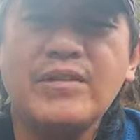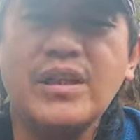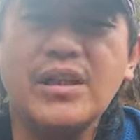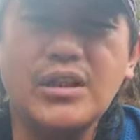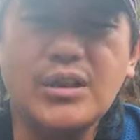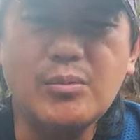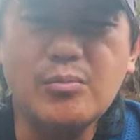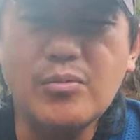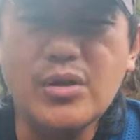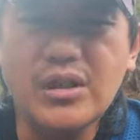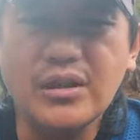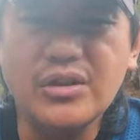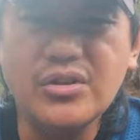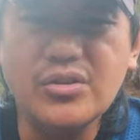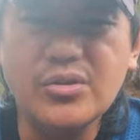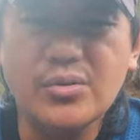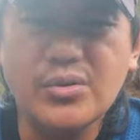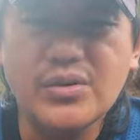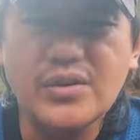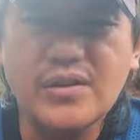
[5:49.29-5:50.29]
Iti biyag ni
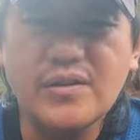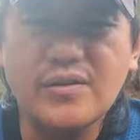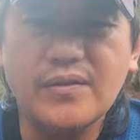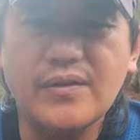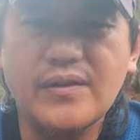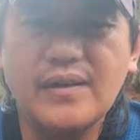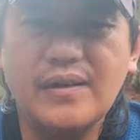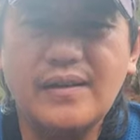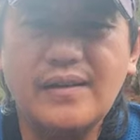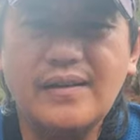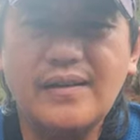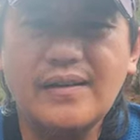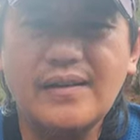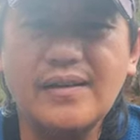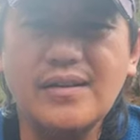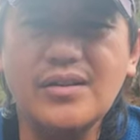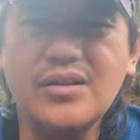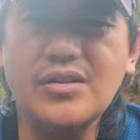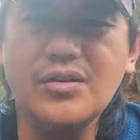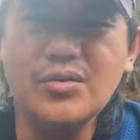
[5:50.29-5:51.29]
Joseph
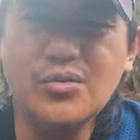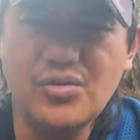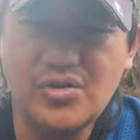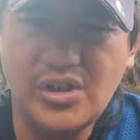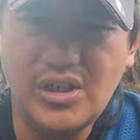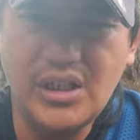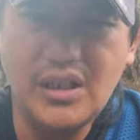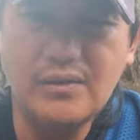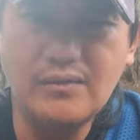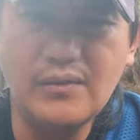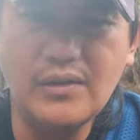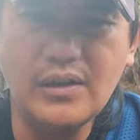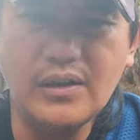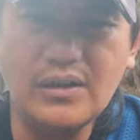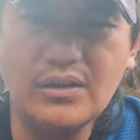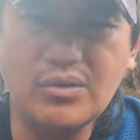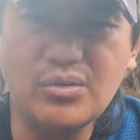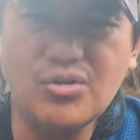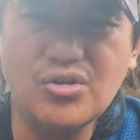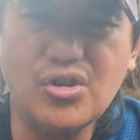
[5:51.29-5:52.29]
he used
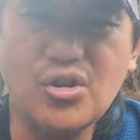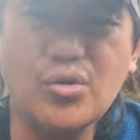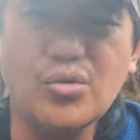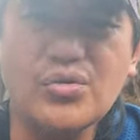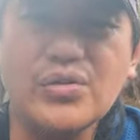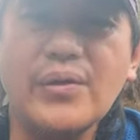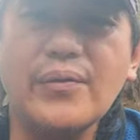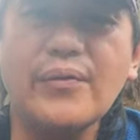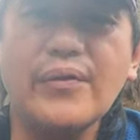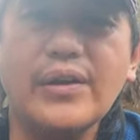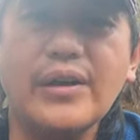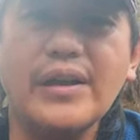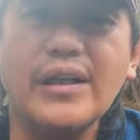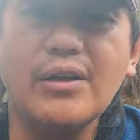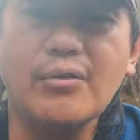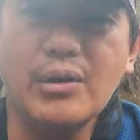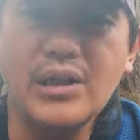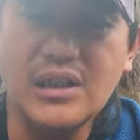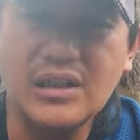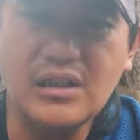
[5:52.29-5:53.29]
evil to show something a
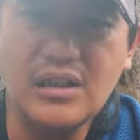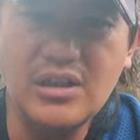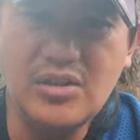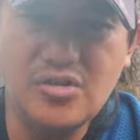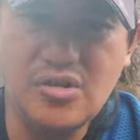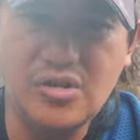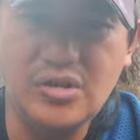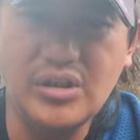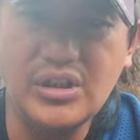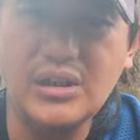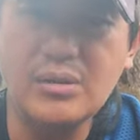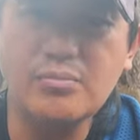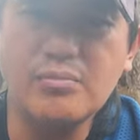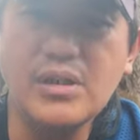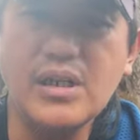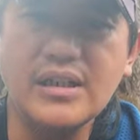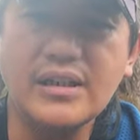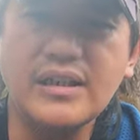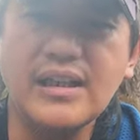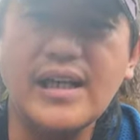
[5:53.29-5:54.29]
great lesson iti
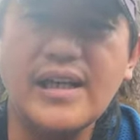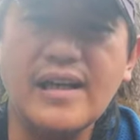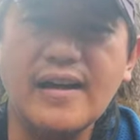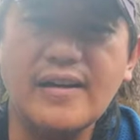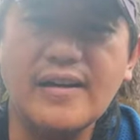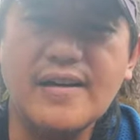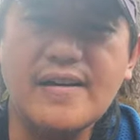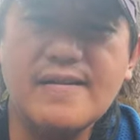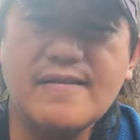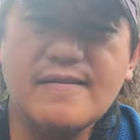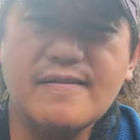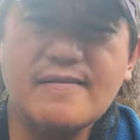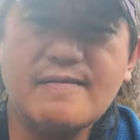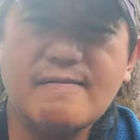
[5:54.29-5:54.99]
biyag iti anak na.